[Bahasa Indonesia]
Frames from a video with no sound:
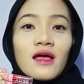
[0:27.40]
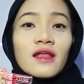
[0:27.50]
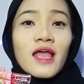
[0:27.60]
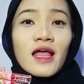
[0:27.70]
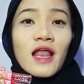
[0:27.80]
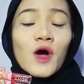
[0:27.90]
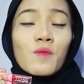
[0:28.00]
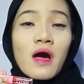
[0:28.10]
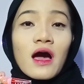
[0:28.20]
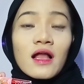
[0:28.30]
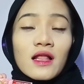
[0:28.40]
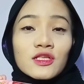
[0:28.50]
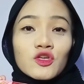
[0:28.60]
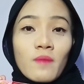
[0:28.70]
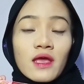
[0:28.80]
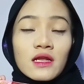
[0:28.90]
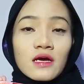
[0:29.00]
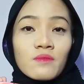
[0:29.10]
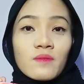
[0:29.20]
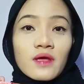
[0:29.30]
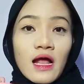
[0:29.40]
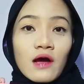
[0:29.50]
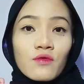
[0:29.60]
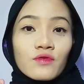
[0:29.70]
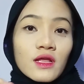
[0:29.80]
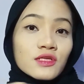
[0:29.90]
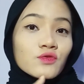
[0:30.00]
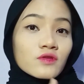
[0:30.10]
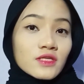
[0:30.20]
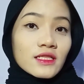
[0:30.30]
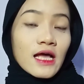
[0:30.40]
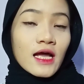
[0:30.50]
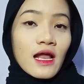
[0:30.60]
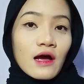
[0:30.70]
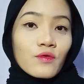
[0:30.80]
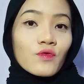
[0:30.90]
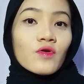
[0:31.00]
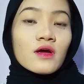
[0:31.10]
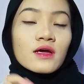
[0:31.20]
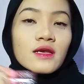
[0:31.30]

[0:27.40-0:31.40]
dan aku bakalan cobain ke bibir aku dan swatch ke tangan aku